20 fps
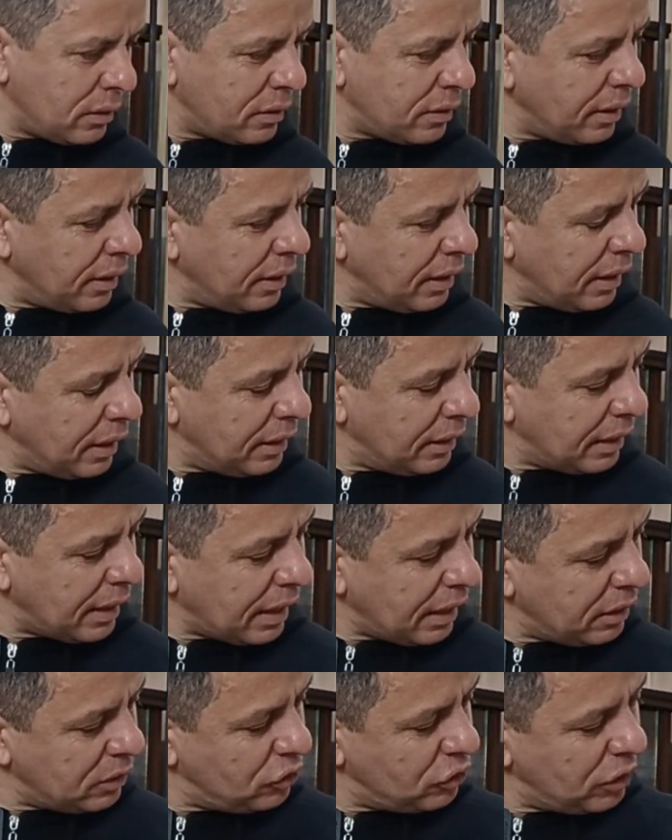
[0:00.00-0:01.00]
Essa
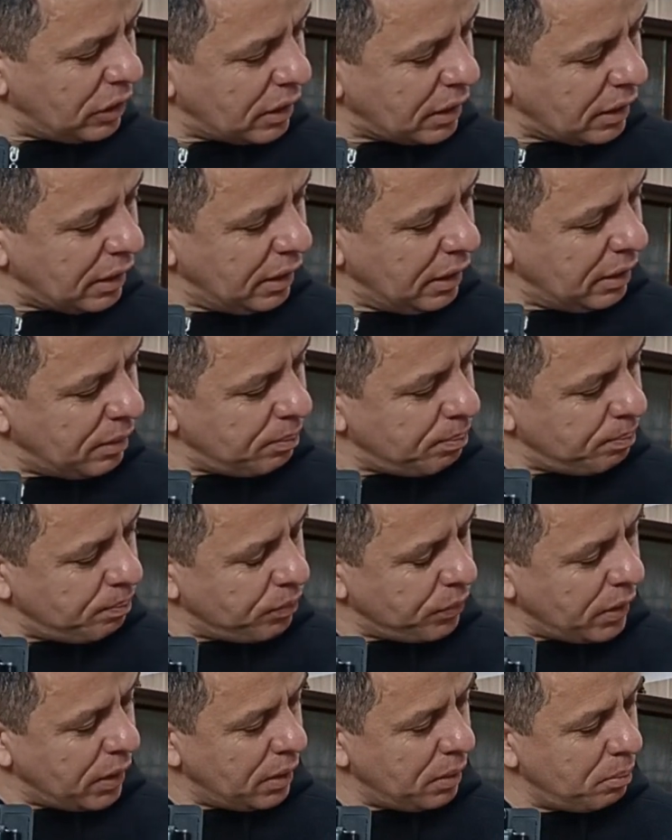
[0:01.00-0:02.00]
engrenagem aqui,
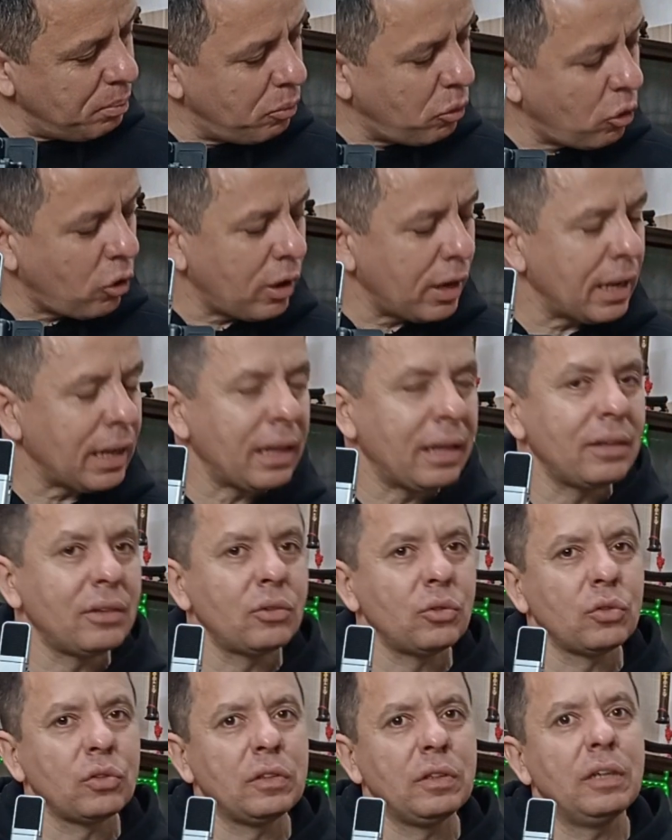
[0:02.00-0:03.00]
embora ela
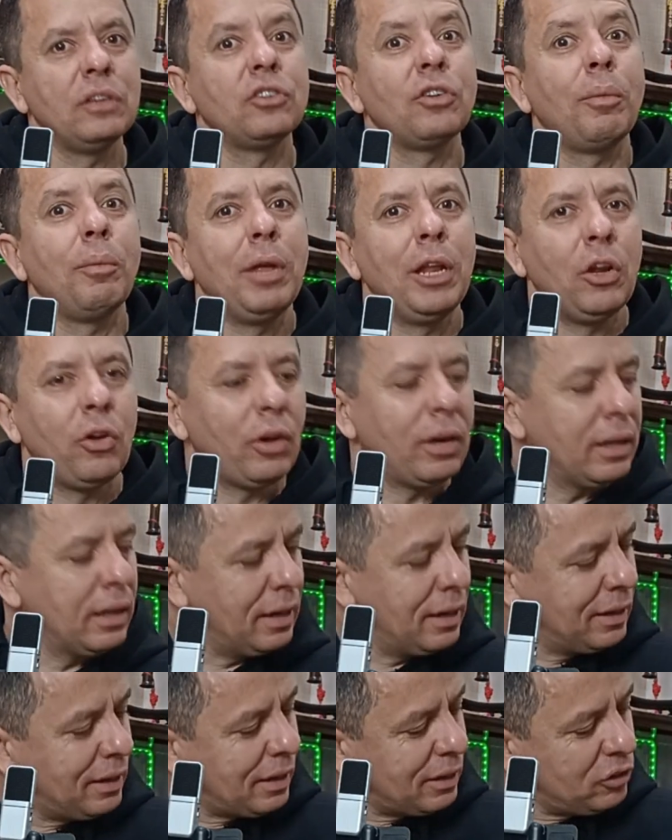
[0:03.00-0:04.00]
não seja a melhor
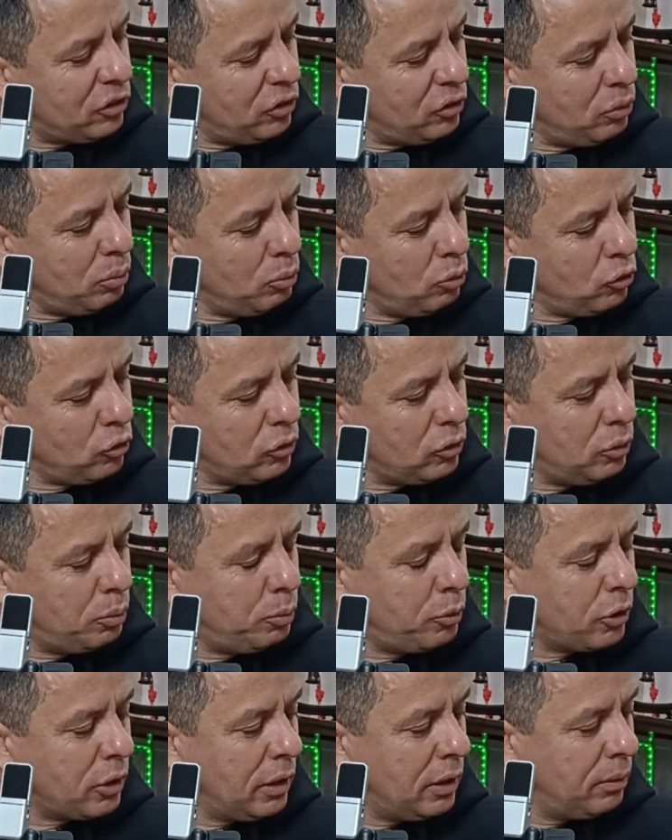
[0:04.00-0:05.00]
engrenagem do mundo,
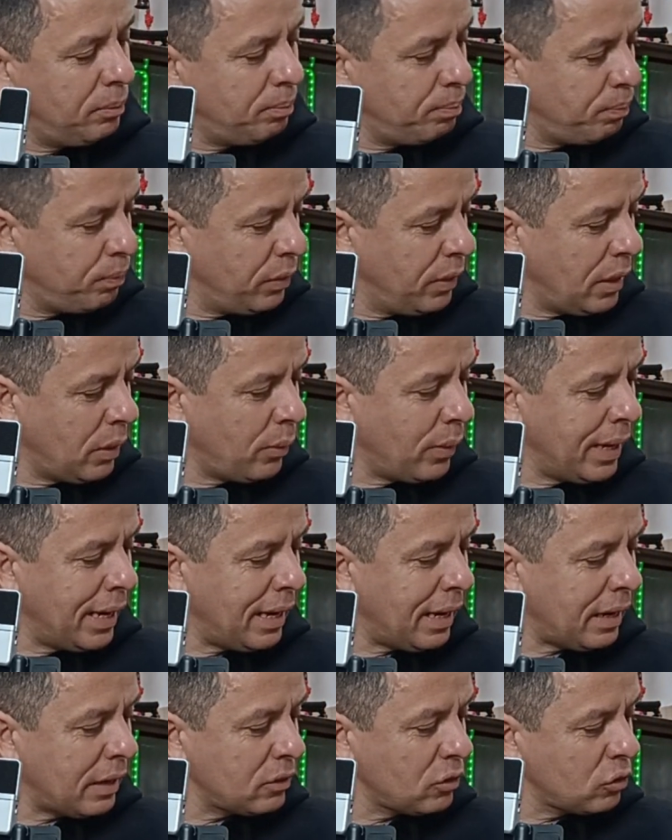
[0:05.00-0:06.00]
porque não
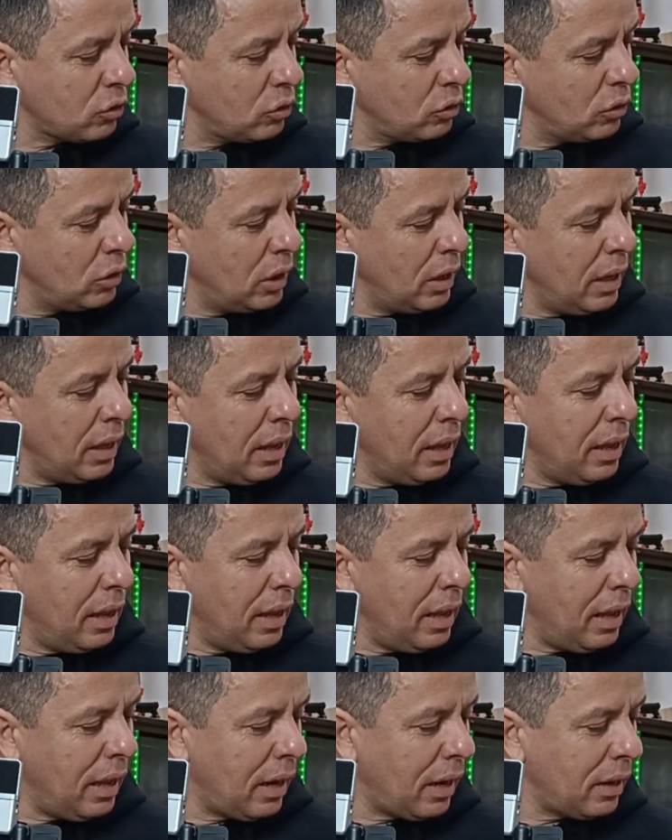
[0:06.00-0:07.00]
é aço,
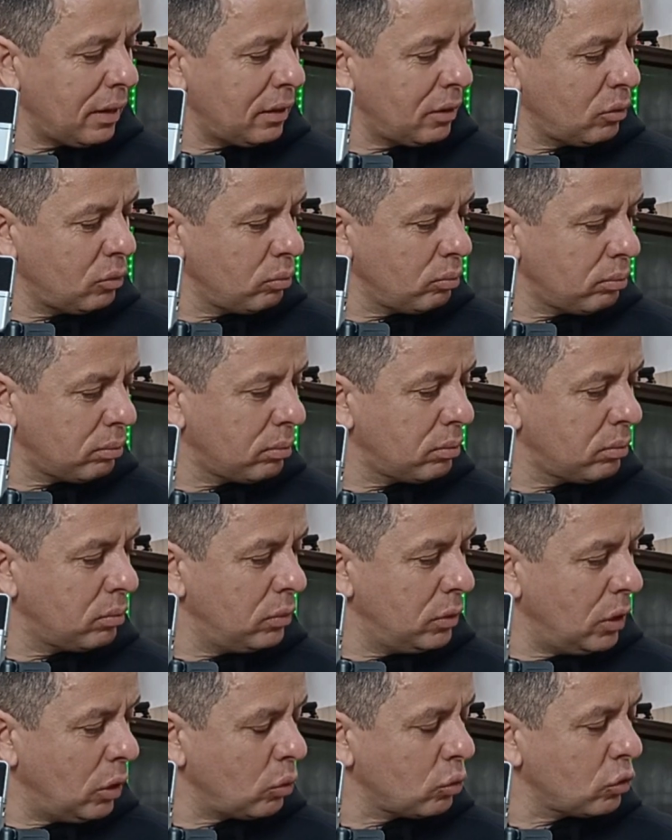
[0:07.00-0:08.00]
ela não,
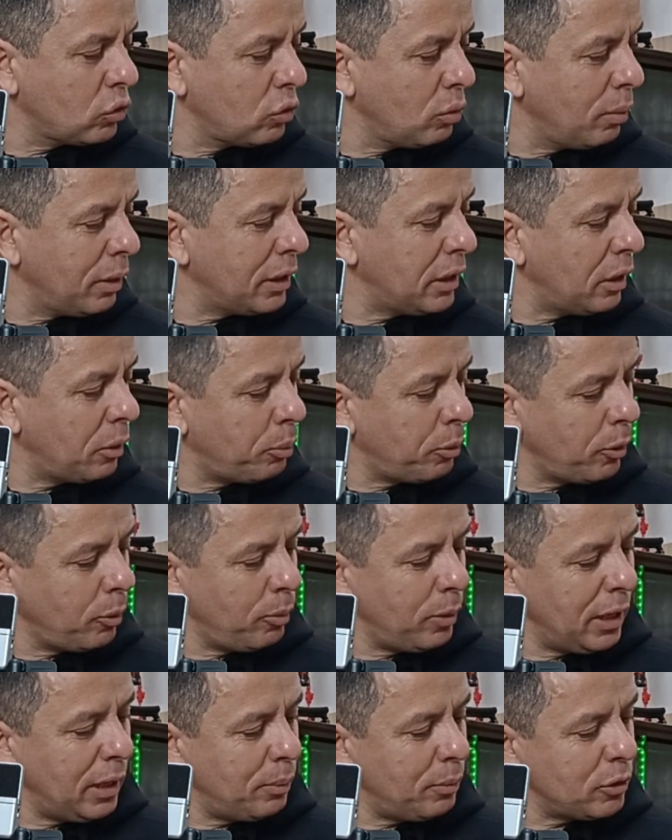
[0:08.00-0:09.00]
não costuma ter
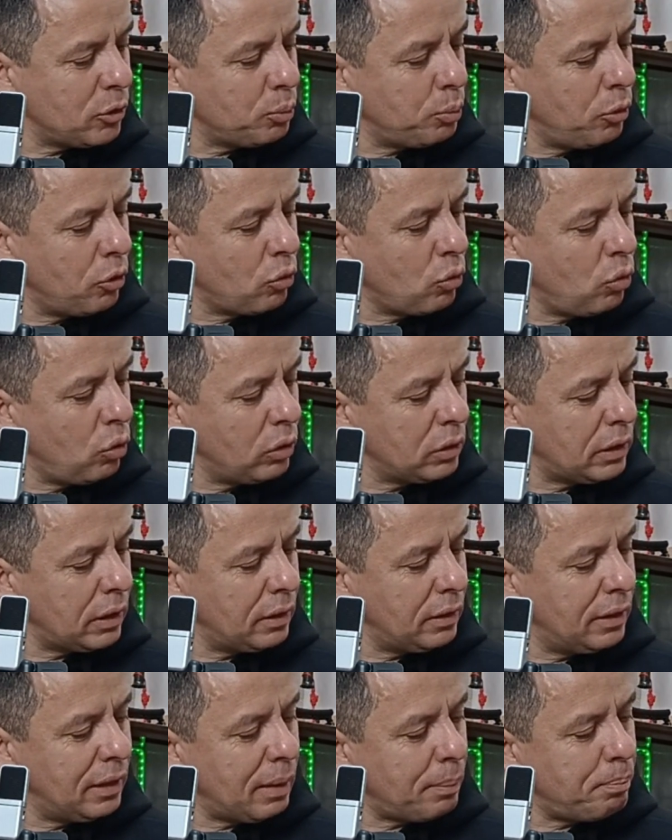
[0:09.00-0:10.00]
problemas por
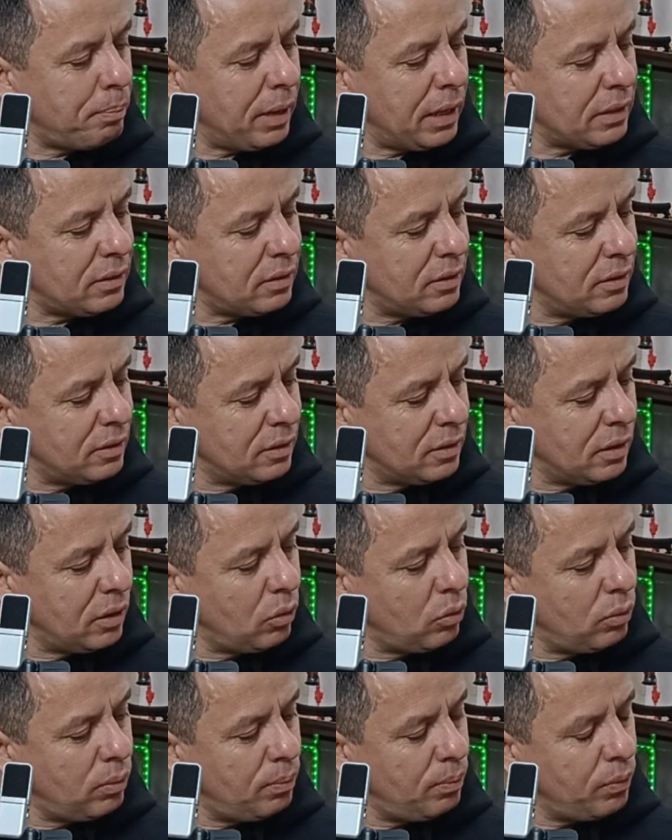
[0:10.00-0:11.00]
conta da
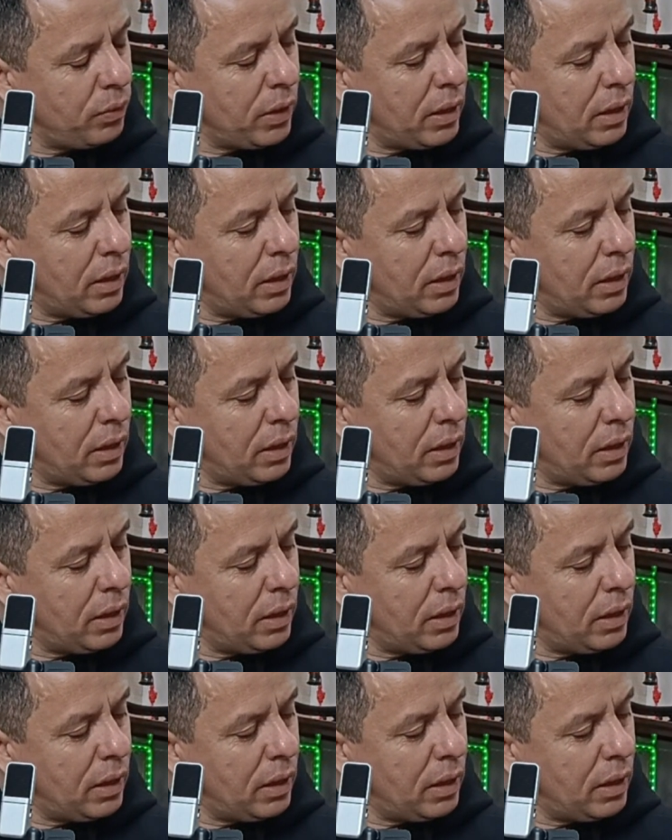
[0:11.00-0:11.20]
precisão